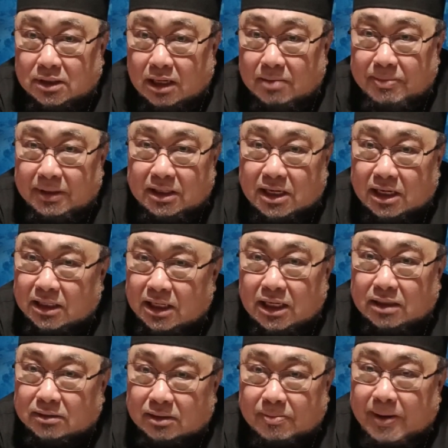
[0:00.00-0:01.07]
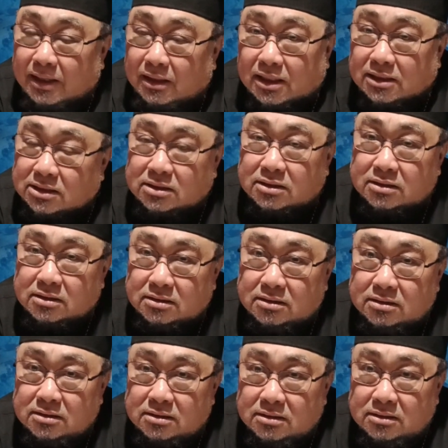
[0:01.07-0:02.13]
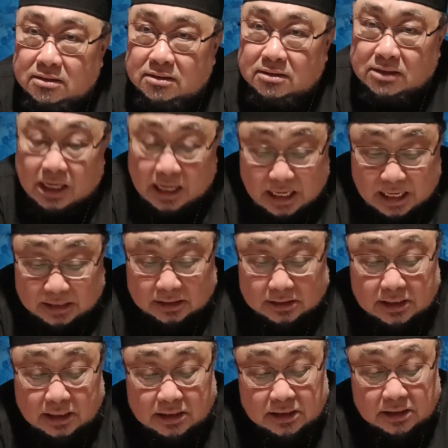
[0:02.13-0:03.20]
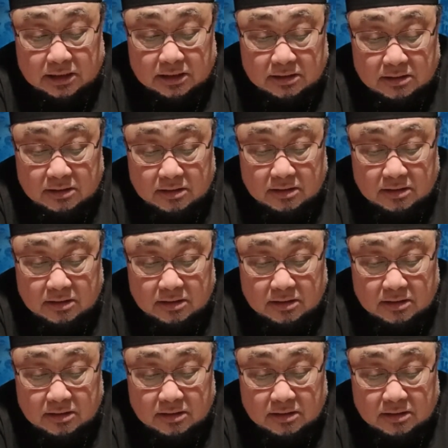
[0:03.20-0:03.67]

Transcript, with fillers: dengan pikirannya yang terbatas. Dan ini yang terjadi.